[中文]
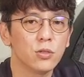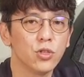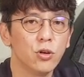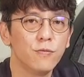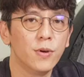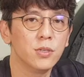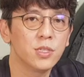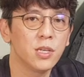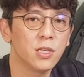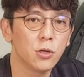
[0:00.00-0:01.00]
油封
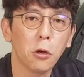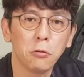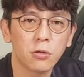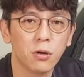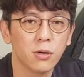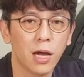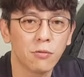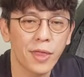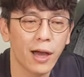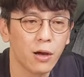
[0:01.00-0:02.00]
界的龙头
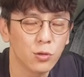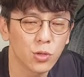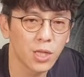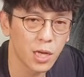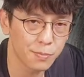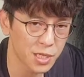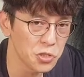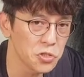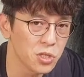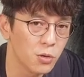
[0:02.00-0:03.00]
老大哈，所以它的
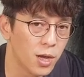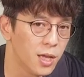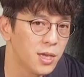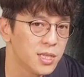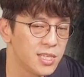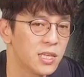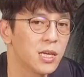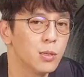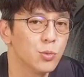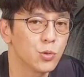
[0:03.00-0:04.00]
品质的话，相
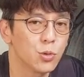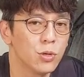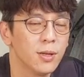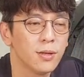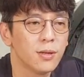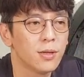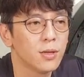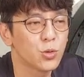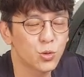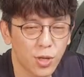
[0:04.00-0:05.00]
当的不错。
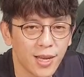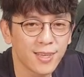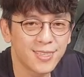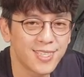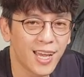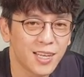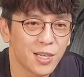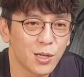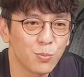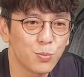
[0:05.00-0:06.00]
虽然价
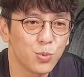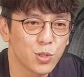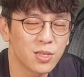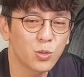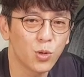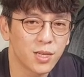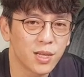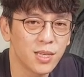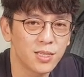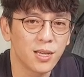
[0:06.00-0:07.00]
格不是贵
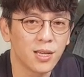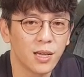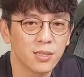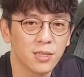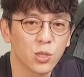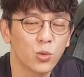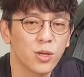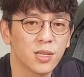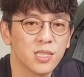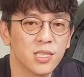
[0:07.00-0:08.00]
个一层两层，是
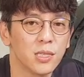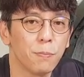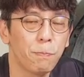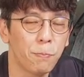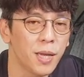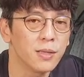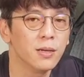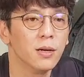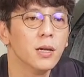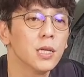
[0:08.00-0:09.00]
贵个几倍
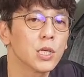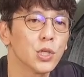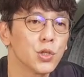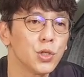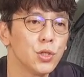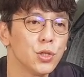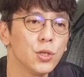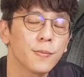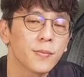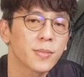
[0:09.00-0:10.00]
的哈，可
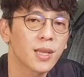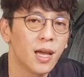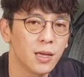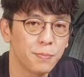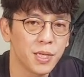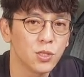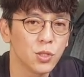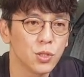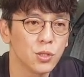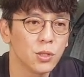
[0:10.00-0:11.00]
是它的品
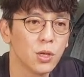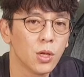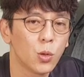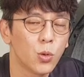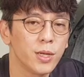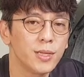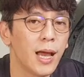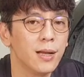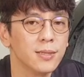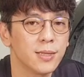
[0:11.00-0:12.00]
质会
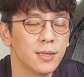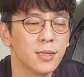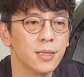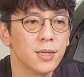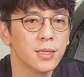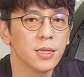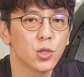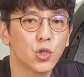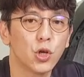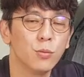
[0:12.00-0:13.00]
让整体的一个
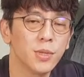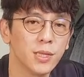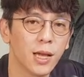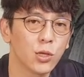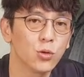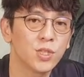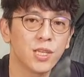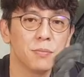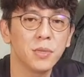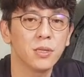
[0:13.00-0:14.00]
寿命啊有
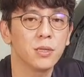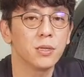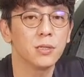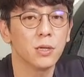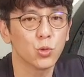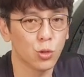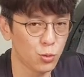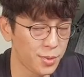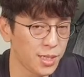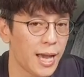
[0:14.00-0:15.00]
正面的提升，所以
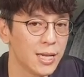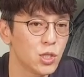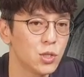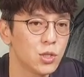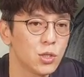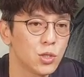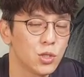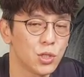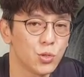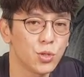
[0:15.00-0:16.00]
我们还是。
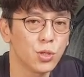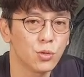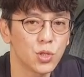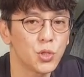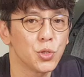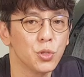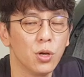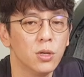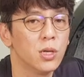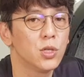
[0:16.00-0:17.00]
持续都是使
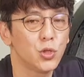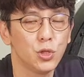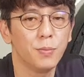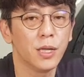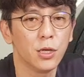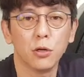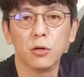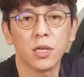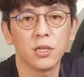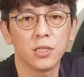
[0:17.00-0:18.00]
用日本 N
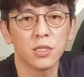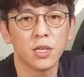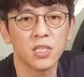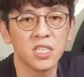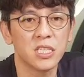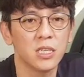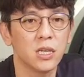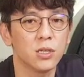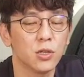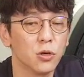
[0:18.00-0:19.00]
O K 的这些系
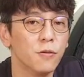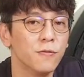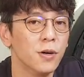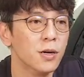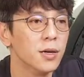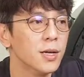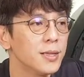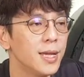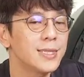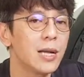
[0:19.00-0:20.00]
列的油封哦。
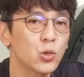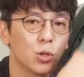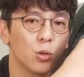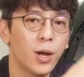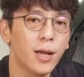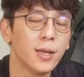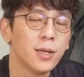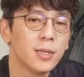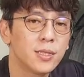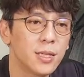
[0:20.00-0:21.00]
那上座的话，
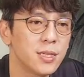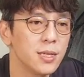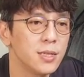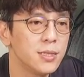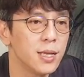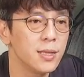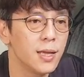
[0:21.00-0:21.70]
这些零件